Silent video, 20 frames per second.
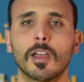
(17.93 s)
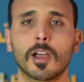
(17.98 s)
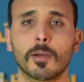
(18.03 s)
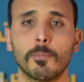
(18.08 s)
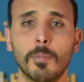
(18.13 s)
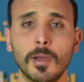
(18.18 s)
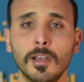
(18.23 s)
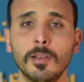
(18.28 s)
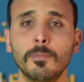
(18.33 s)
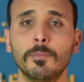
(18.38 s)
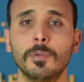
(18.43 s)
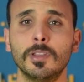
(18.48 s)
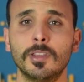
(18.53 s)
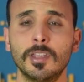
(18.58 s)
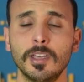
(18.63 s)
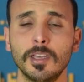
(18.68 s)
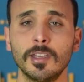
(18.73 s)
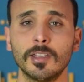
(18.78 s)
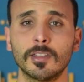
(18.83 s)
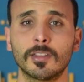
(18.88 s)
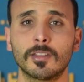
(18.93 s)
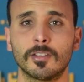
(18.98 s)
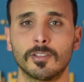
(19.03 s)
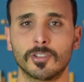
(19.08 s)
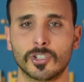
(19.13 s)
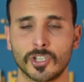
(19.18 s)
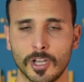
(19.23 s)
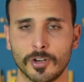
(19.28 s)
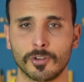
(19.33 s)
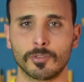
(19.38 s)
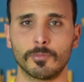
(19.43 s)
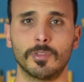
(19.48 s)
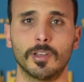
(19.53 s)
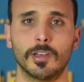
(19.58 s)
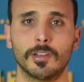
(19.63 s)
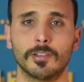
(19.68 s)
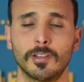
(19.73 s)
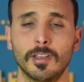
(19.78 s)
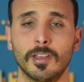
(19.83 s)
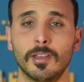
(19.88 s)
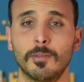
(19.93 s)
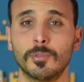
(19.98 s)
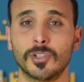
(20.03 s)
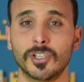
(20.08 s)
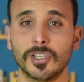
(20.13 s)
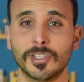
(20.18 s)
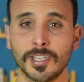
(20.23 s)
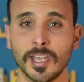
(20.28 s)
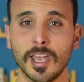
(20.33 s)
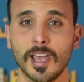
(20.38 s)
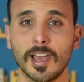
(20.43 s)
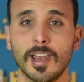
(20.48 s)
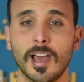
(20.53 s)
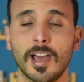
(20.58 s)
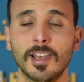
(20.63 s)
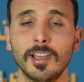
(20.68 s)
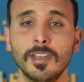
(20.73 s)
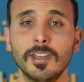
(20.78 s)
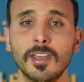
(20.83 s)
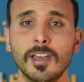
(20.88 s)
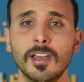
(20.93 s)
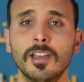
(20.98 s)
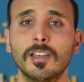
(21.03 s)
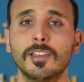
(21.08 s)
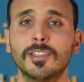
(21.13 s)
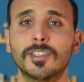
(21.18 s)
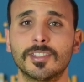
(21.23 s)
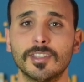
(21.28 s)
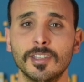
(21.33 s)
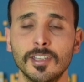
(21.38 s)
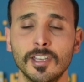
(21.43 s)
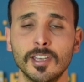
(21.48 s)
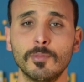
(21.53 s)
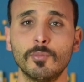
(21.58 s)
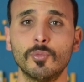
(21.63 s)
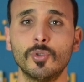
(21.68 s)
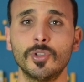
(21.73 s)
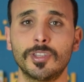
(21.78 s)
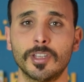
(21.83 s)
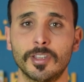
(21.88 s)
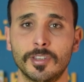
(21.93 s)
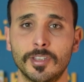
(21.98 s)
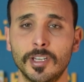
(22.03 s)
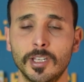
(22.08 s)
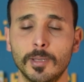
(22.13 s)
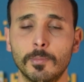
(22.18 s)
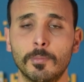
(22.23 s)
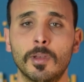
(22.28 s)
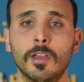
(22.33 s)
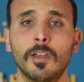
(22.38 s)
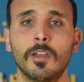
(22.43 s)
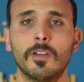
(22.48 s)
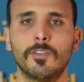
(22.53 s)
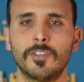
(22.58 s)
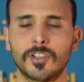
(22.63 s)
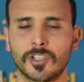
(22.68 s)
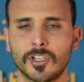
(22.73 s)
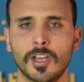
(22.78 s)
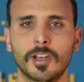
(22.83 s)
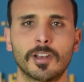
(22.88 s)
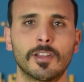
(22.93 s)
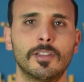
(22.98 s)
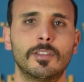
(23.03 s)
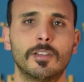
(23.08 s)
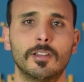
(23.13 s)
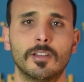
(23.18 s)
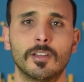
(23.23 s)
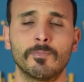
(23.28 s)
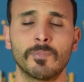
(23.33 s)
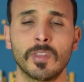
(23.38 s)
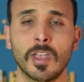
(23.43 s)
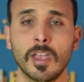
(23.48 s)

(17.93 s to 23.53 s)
قبل بداية شهر رمضان باش تسهل علينا الصيام والتدريب في الشهر هذايا